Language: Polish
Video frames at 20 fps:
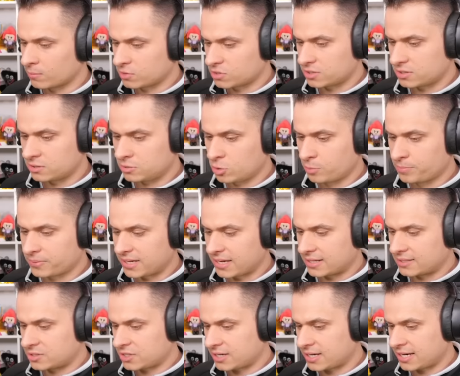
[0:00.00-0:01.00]
Może
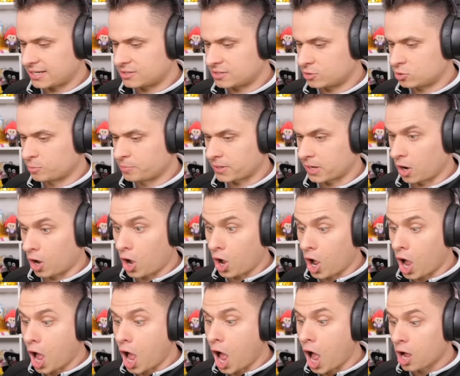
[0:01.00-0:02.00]
dupkę, czekajcie, dupkę.
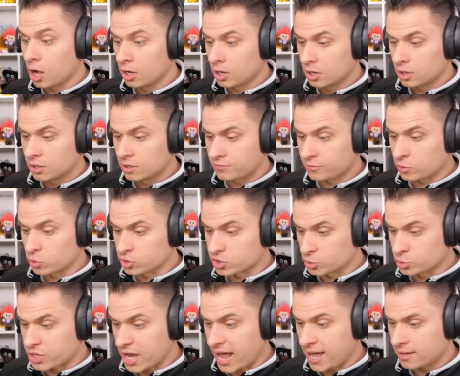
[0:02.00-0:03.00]
O!
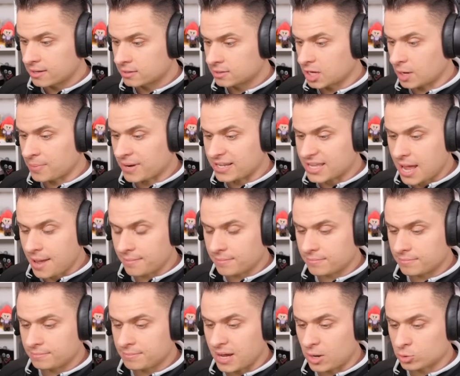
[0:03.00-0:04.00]
Kuzusie? się. Dobra, nie.
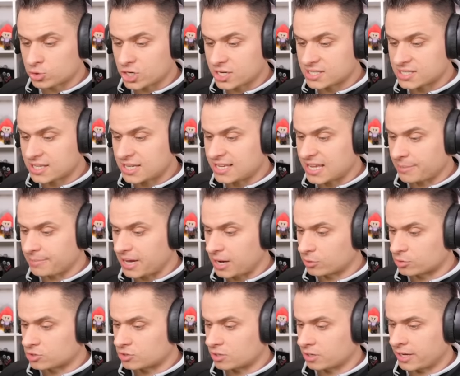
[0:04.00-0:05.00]
Miałczyński, nie
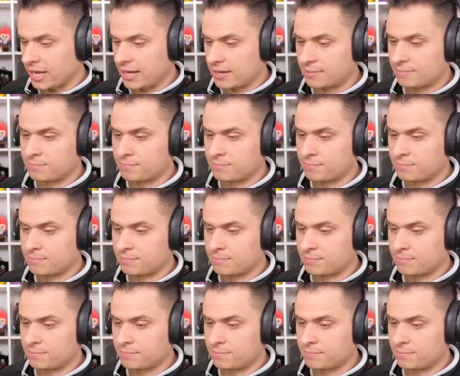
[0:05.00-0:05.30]
miałcz. Okej,